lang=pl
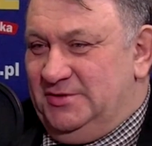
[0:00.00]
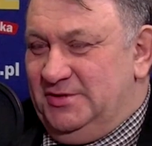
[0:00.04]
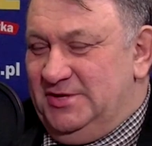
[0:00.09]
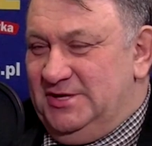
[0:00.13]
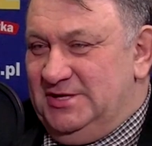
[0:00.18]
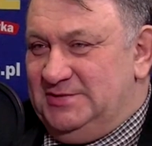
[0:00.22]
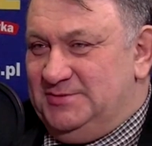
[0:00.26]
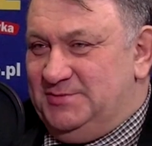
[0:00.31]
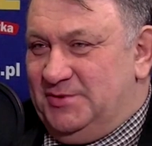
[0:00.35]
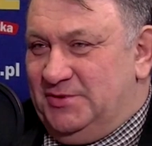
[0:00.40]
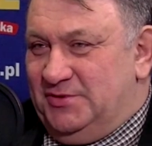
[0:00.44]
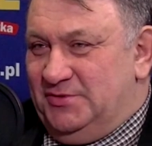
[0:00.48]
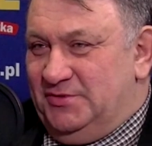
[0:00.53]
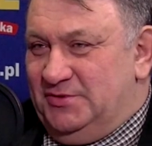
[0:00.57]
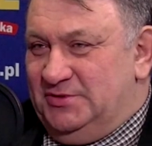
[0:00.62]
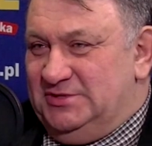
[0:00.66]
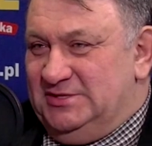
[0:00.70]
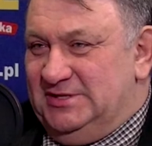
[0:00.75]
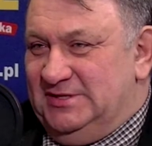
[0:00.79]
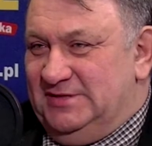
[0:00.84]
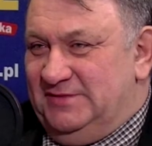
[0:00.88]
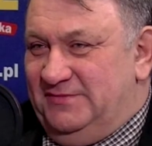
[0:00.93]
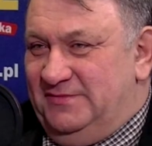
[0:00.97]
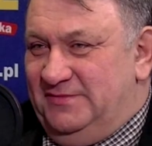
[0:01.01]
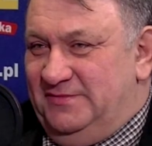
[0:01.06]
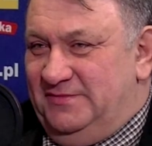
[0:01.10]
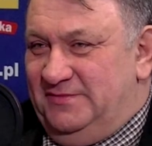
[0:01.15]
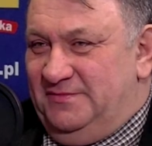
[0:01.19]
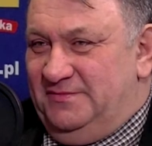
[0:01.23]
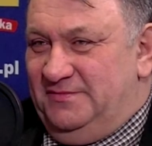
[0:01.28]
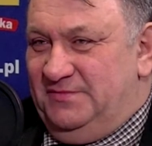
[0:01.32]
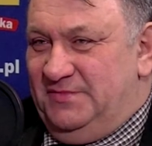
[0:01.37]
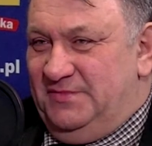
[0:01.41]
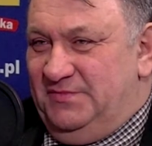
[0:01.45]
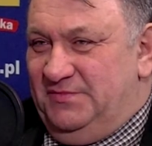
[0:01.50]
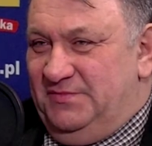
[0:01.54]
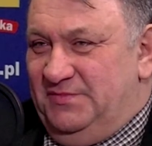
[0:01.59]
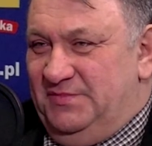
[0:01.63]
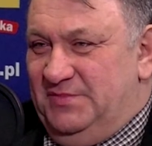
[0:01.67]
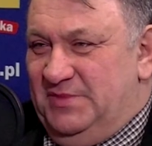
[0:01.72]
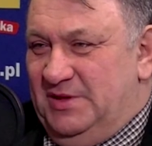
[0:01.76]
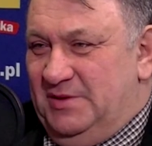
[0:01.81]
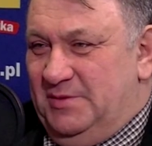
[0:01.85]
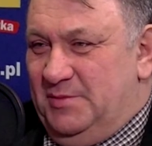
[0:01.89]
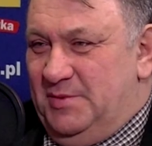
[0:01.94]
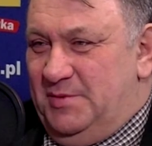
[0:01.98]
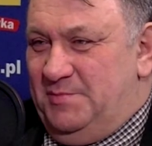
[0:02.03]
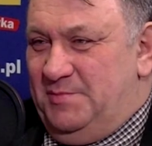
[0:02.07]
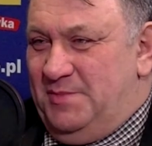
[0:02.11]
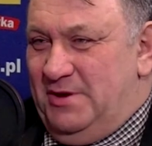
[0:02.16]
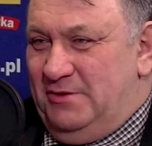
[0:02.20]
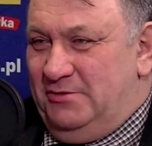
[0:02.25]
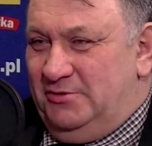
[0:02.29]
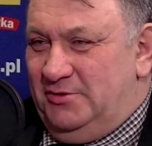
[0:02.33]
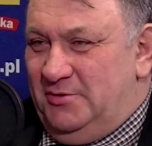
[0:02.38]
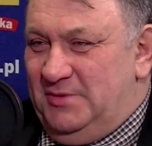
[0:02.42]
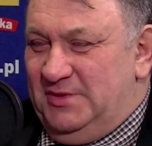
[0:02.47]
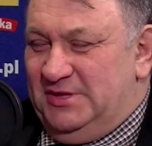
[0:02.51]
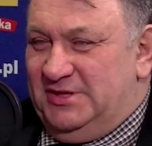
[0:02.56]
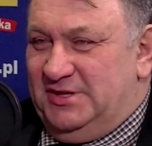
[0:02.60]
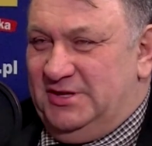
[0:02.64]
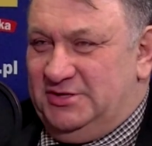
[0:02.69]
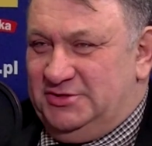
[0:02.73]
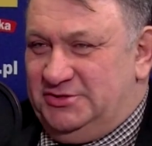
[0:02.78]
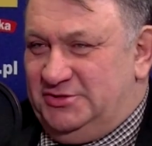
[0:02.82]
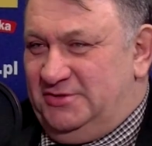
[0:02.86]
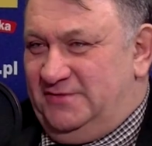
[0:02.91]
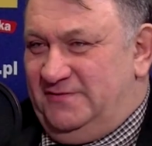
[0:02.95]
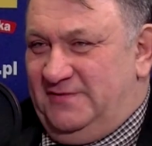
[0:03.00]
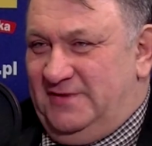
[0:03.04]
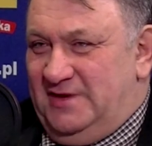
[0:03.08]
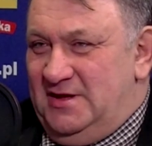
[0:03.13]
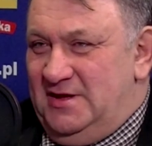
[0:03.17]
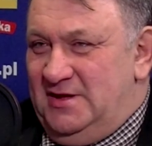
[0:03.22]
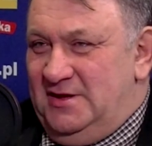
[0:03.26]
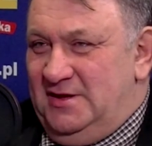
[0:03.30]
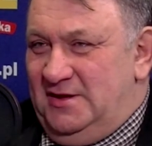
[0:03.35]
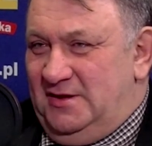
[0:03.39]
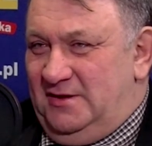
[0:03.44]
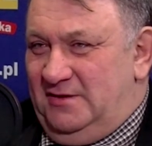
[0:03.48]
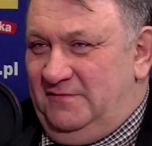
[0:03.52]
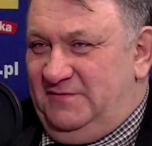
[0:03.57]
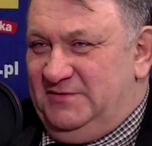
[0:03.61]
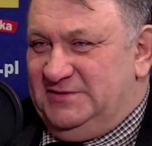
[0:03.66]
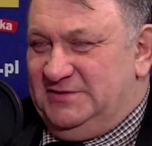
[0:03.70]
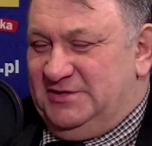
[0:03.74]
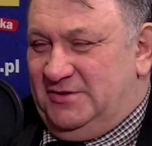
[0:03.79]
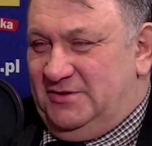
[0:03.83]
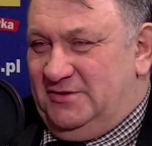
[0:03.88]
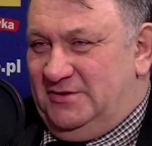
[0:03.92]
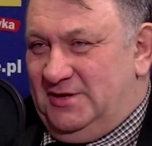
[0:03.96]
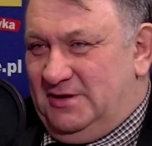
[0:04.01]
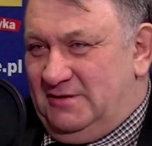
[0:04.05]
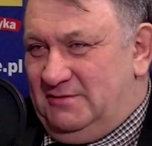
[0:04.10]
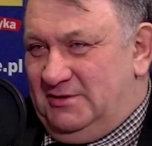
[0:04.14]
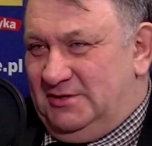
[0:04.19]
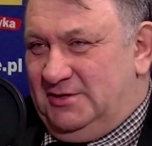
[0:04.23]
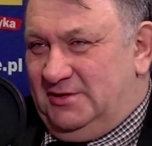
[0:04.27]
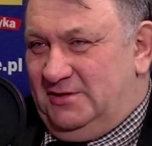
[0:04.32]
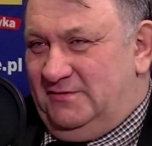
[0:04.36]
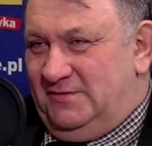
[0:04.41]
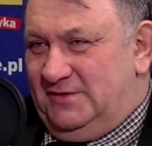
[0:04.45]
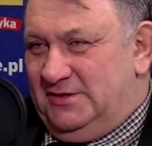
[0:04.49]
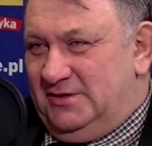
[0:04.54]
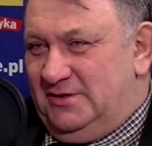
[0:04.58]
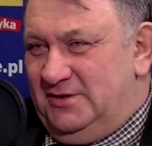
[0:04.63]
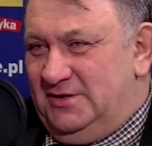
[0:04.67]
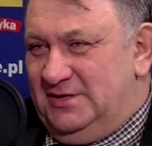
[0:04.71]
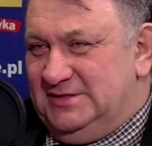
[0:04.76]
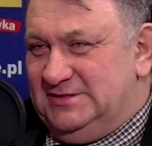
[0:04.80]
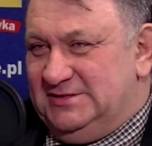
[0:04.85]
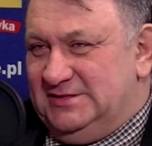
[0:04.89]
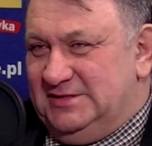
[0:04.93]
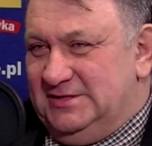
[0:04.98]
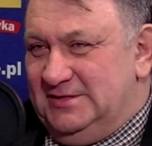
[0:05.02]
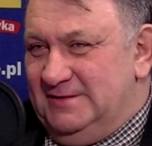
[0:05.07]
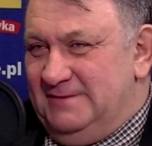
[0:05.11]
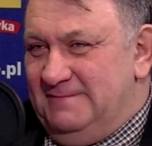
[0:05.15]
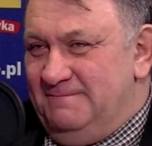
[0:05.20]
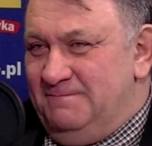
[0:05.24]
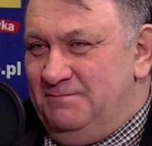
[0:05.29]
To nie jest produkcja mm, jakby pełnometrażowa, wysokonakładowa. To jest, y,